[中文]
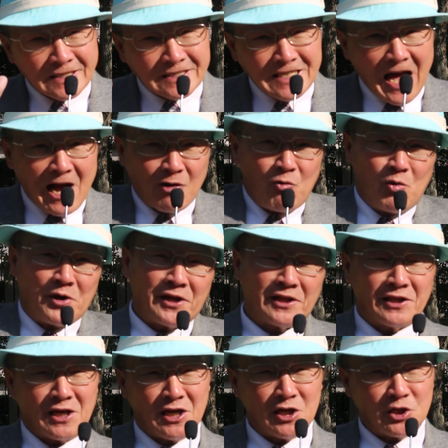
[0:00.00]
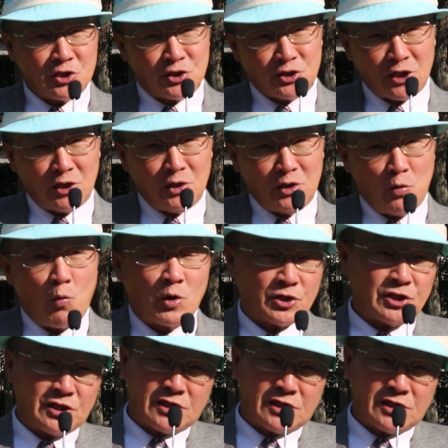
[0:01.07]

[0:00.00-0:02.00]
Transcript: 大过年的，曾我是